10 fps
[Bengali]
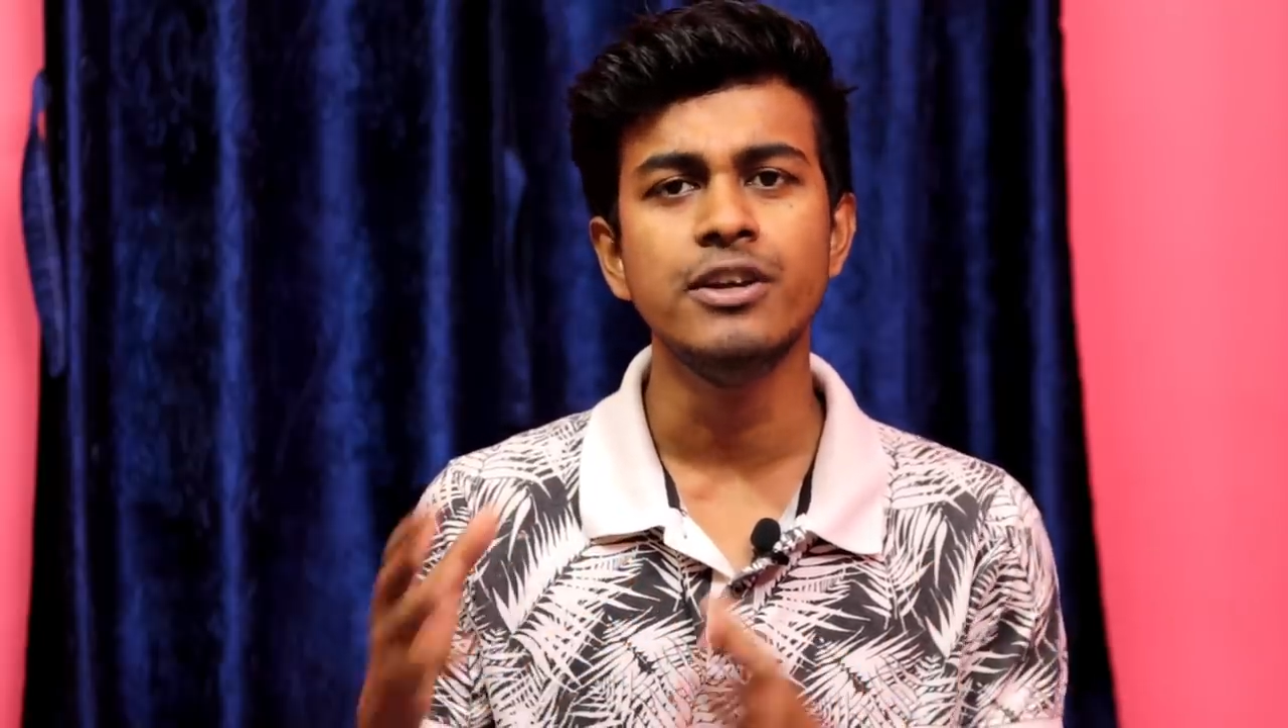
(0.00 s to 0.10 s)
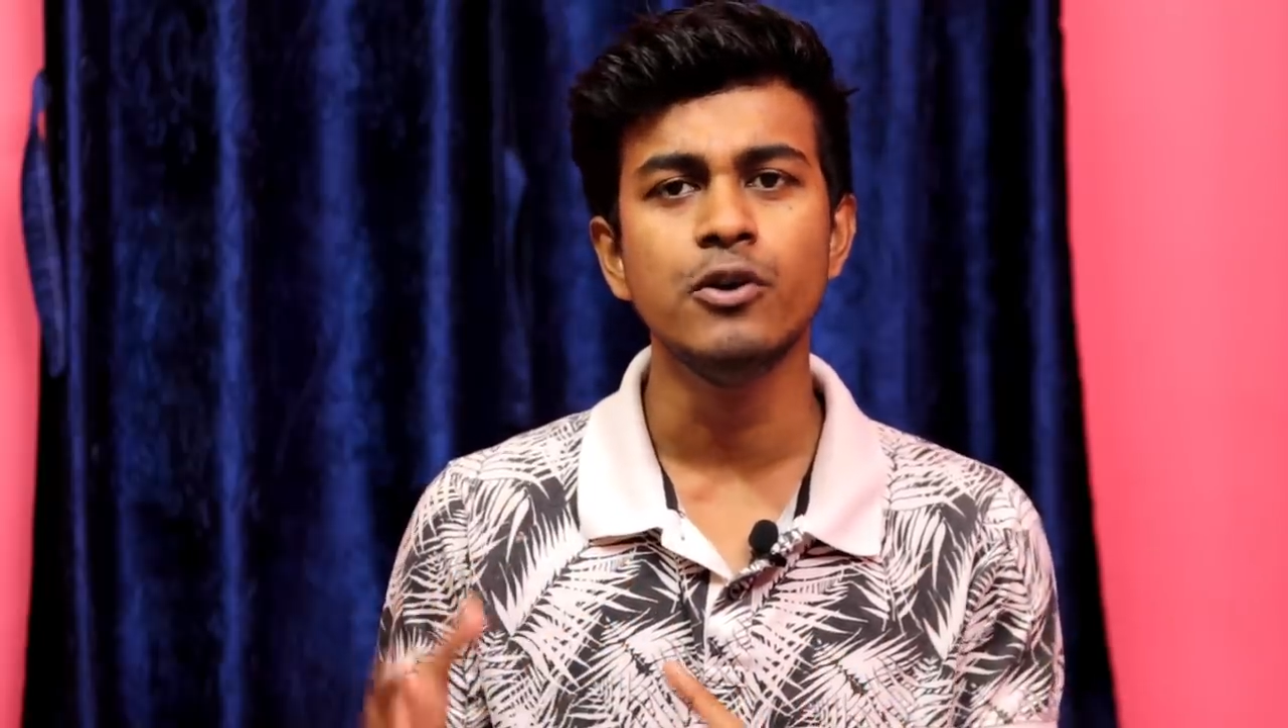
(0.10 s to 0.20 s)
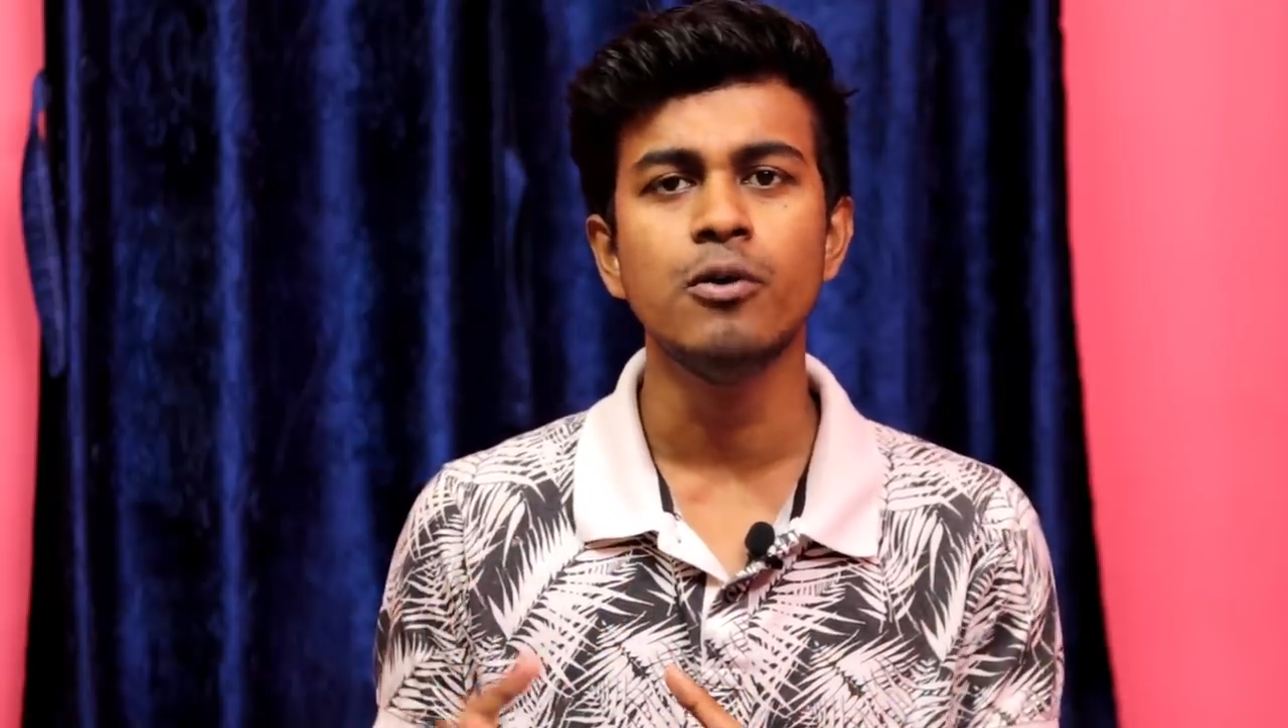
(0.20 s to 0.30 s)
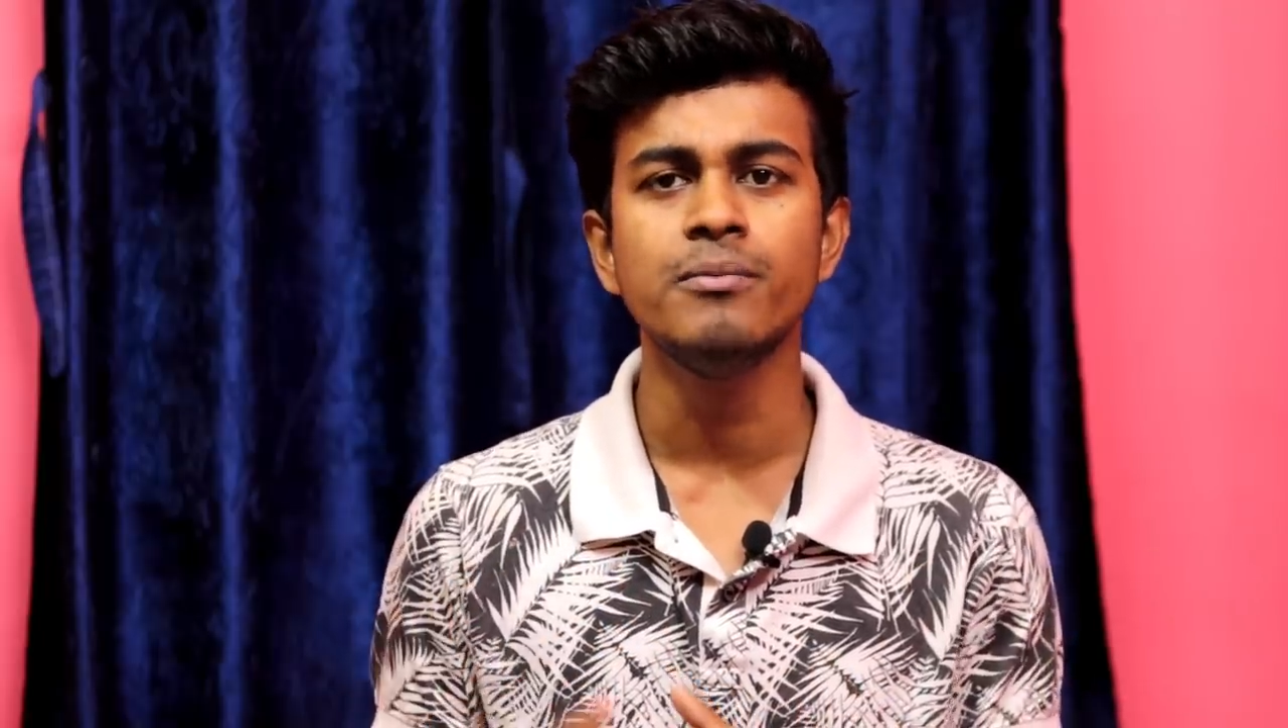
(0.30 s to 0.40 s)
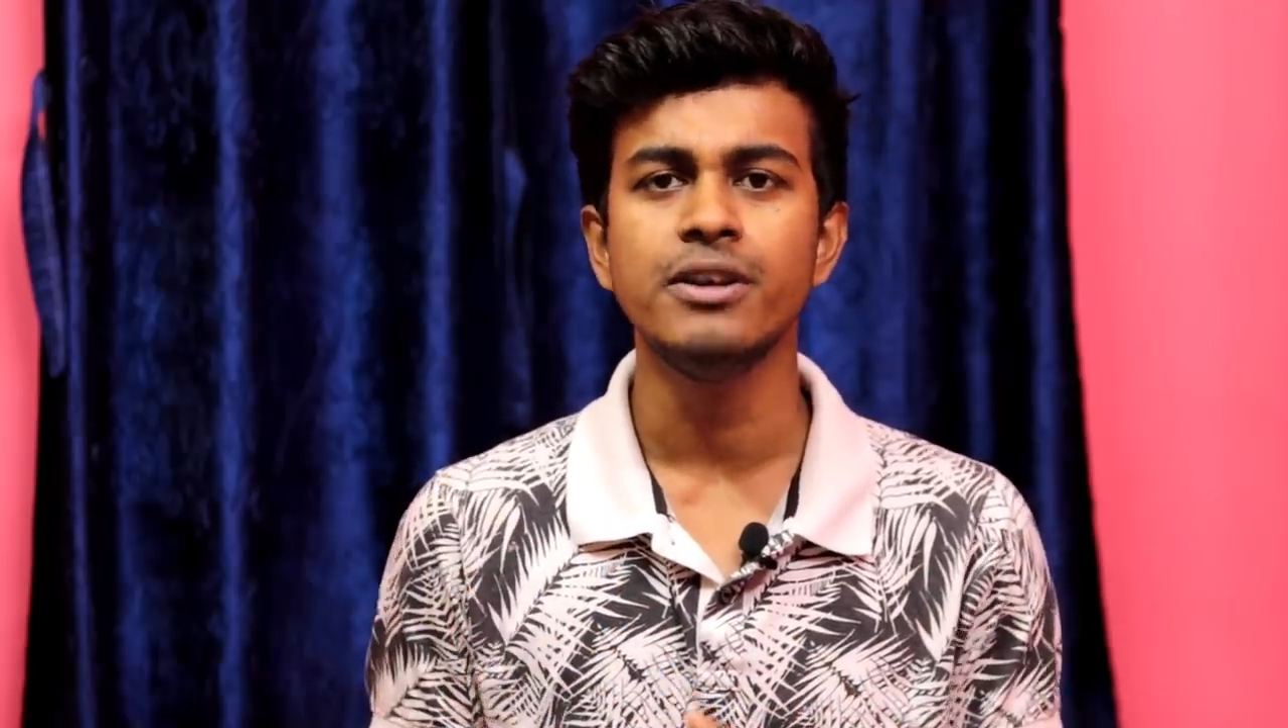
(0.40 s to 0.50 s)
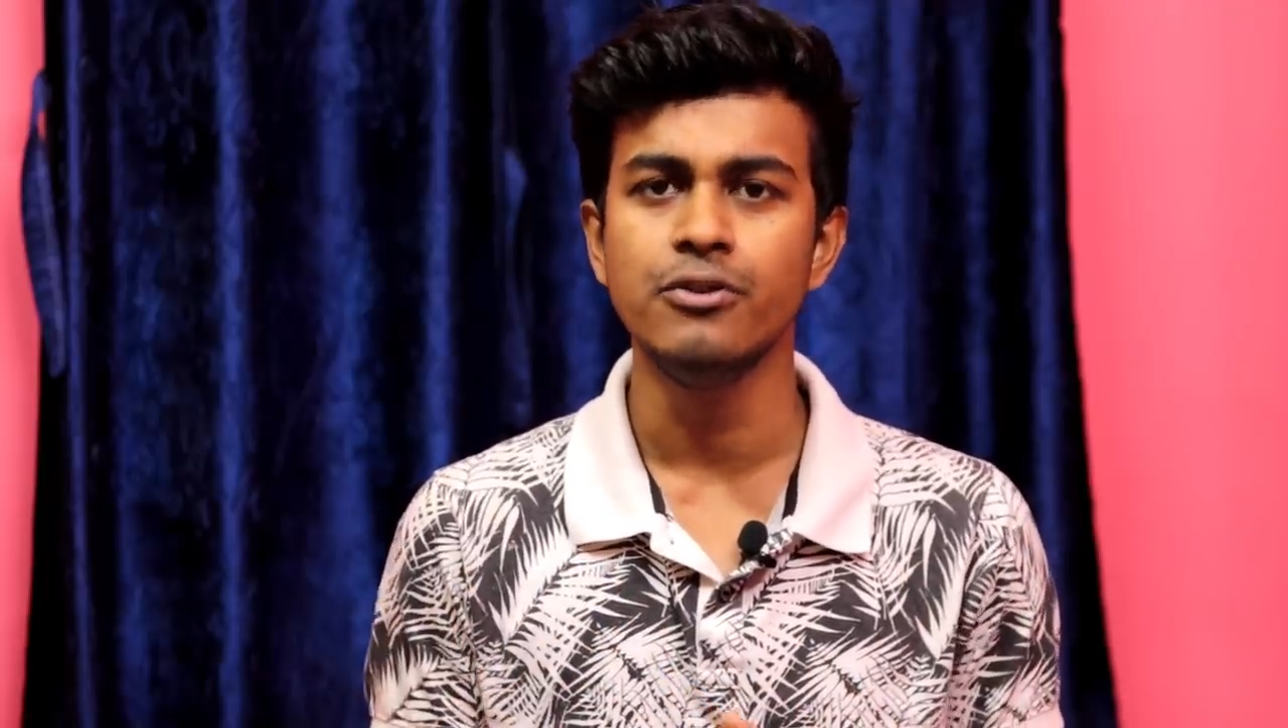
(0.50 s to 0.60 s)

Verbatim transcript: নিয়ম